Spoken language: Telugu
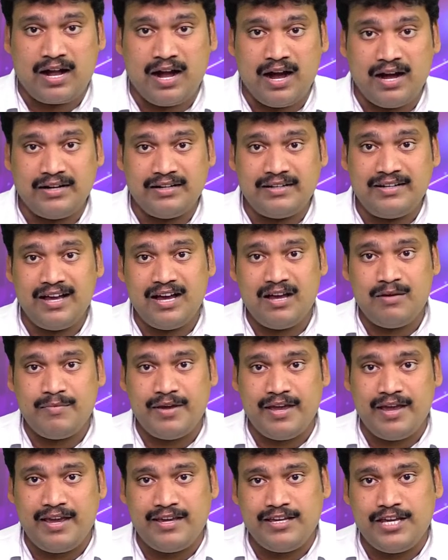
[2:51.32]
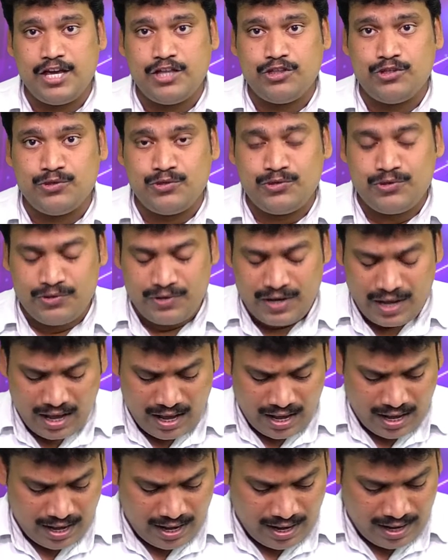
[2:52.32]
ఖడ్గమే ఎదురు
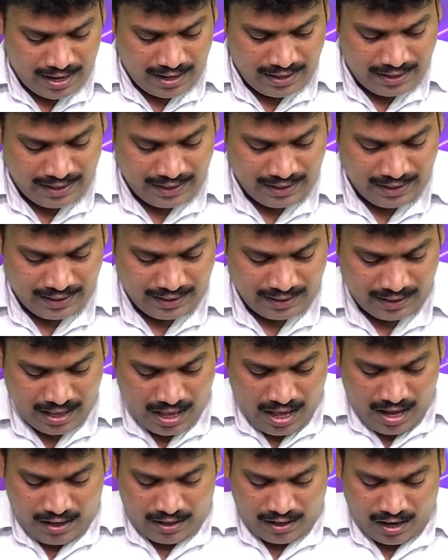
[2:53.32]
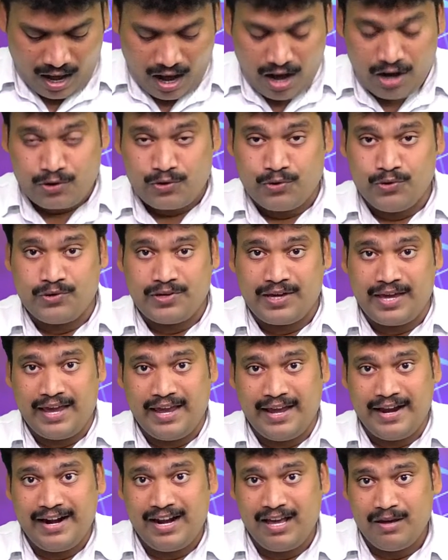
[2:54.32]
రాని నాకు
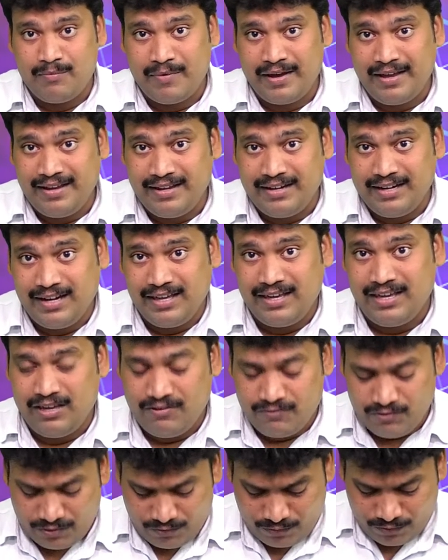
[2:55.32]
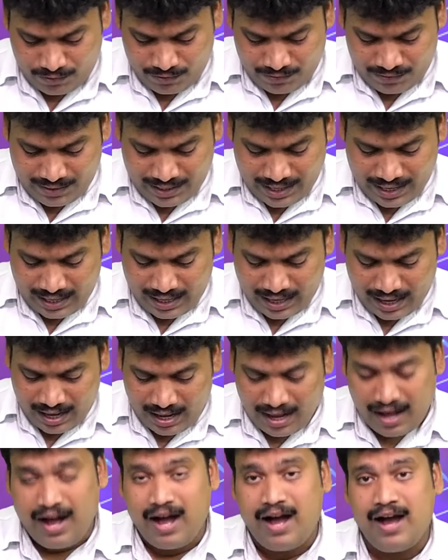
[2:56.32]
కేడమై నీవు ఉండగా
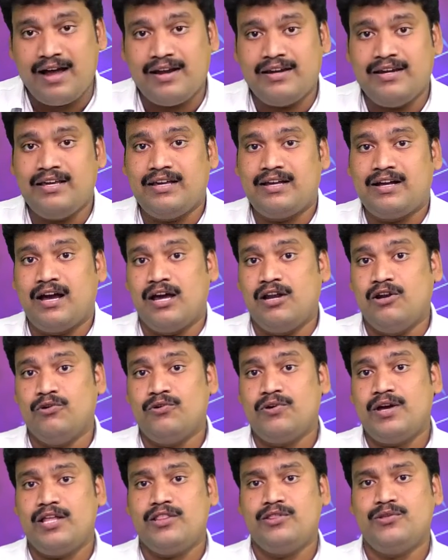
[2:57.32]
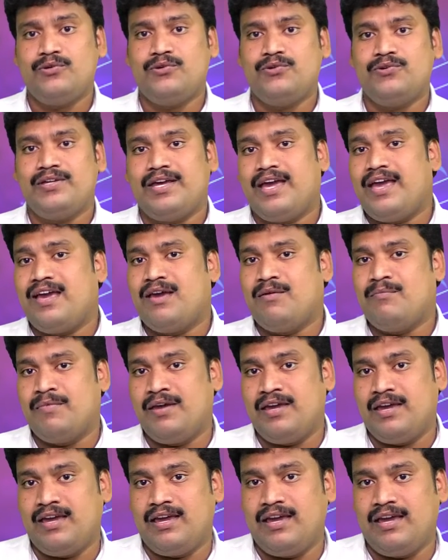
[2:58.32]
హాని కలుగదు
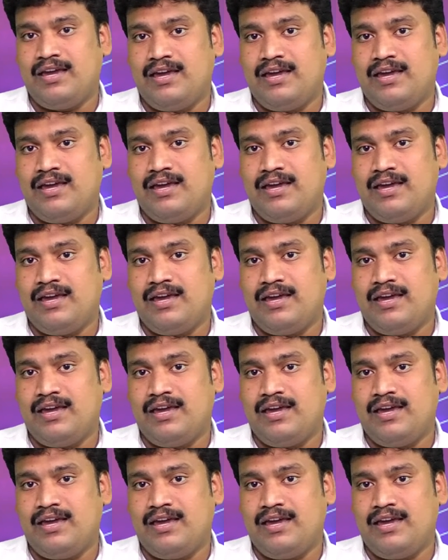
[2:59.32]
ఏమీ